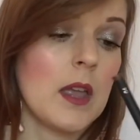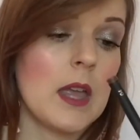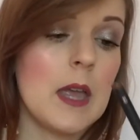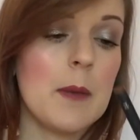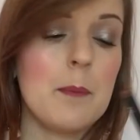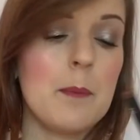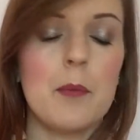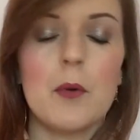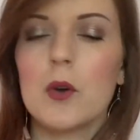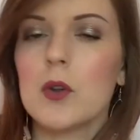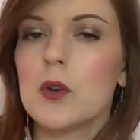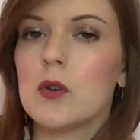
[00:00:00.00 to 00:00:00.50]

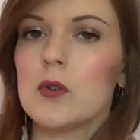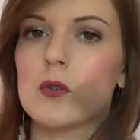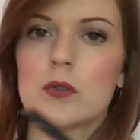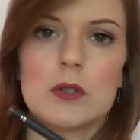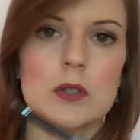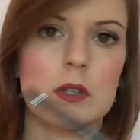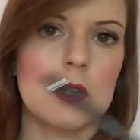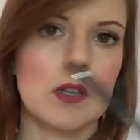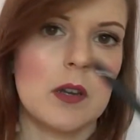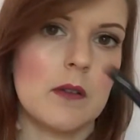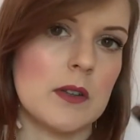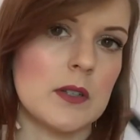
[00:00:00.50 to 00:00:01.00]
E poi non
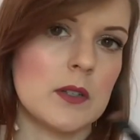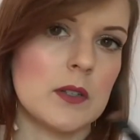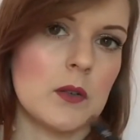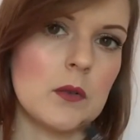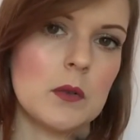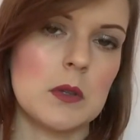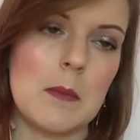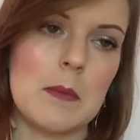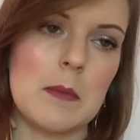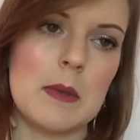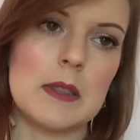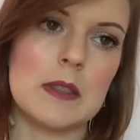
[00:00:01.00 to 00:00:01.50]
scrivo
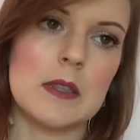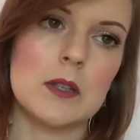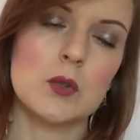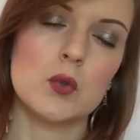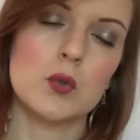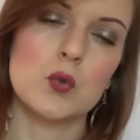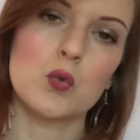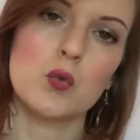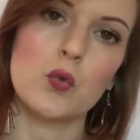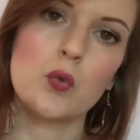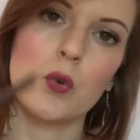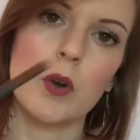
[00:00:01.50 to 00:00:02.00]
assolutamente
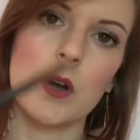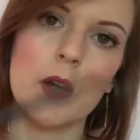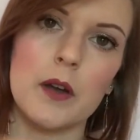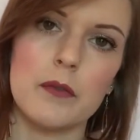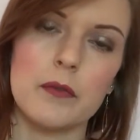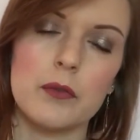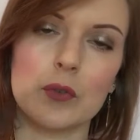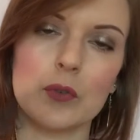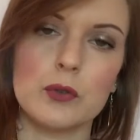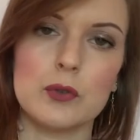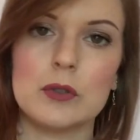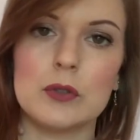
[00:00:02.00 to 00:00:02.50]
su eh,
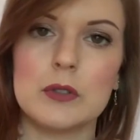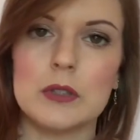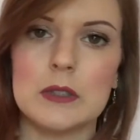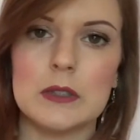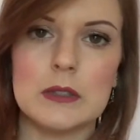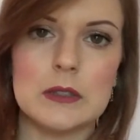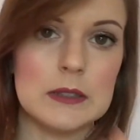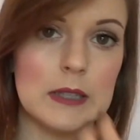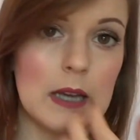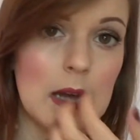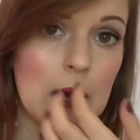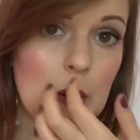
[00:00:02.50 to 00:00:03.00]

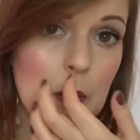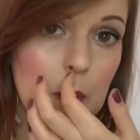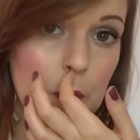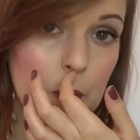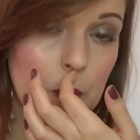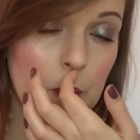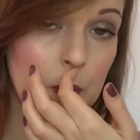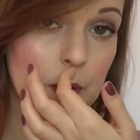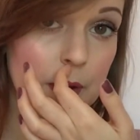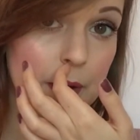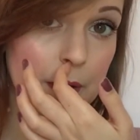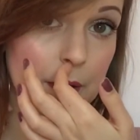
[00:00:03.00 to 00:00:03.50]
fondotinta
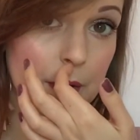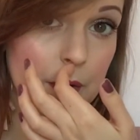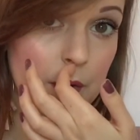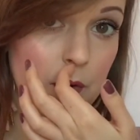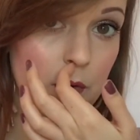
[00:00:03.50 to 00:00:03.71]
o eh,